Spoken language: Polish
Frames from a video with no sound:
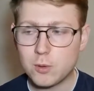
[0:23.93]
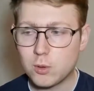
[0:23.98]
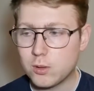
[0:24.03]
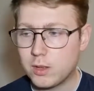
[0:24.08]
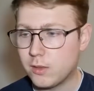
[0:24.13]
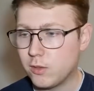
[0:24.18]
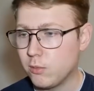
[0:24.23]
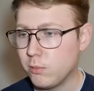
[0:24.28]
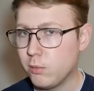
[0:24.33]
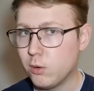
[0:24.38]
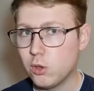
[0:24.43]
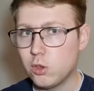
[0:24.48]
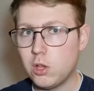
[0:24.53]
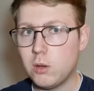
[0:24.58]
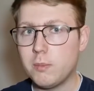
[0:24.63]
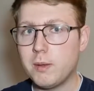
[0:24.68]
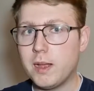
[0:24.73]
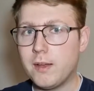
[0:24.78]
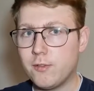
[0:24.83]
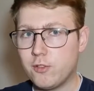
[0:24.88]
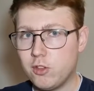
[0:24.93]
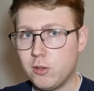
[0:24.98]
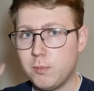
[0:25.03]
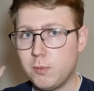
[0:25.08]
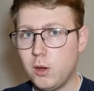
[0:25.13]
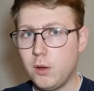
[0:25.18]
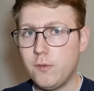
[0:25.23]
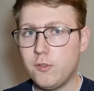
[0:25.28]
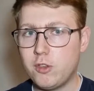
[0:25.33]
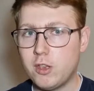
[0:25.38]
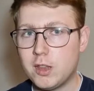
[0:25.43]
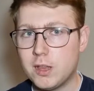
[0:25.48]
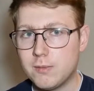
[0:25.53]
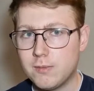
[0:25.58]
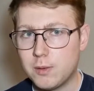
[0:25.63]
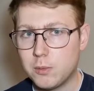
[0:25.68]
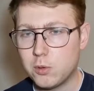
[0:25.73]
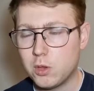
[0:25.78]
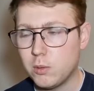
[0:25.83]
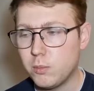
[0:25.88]
to od razu było dobra, szybko wsiadam
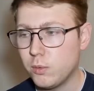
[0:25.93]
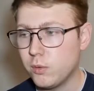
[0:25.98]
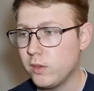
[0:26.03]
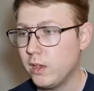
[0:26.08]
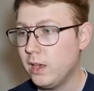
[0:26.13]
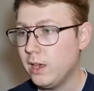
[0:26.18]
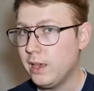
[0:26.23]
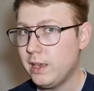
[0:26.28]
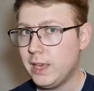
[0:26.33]
w autobus,